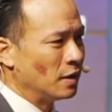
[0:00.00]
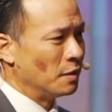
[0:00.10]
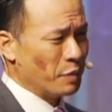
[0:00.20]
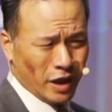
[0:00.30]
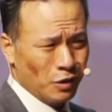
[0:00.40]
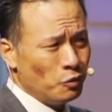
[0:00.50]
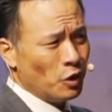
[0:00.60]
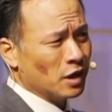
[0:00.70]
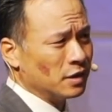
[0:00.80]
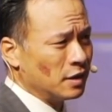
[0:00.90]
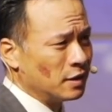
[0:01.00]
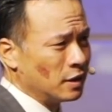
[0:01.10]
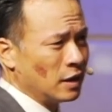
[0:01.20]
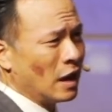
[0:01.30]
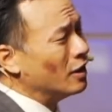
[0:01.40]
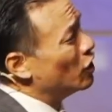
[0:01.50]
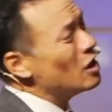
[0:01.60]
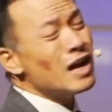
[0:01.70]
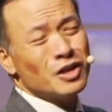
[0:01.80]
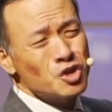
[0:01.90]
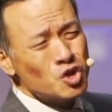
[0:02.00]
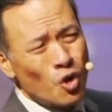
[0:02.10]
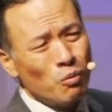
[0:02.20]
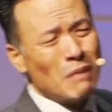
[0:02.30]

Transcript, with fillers: 平原仍然充